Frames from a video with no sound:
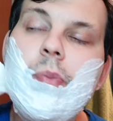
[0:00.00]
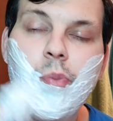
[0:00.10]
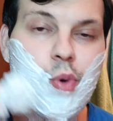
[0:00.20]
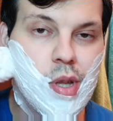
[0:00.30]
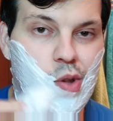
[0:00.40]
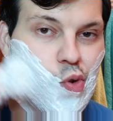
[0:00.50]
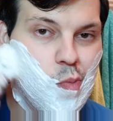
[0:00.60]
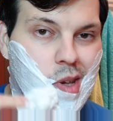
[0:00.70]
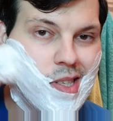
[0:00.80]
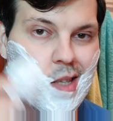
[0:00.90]
будет
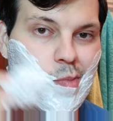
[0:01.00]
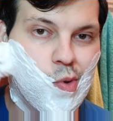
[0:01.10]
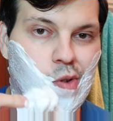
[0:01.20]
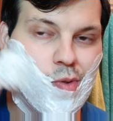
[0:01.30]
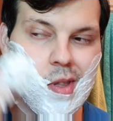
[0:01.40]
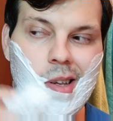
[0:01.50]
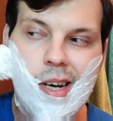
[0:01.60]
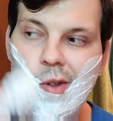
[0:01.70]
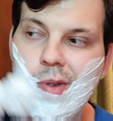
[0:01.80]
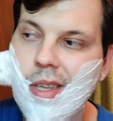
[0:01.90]
неуместным, но вот на
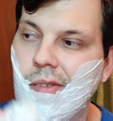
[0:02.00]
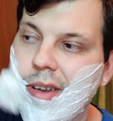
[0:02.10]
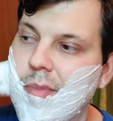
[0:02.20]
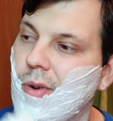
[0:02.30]
холодное время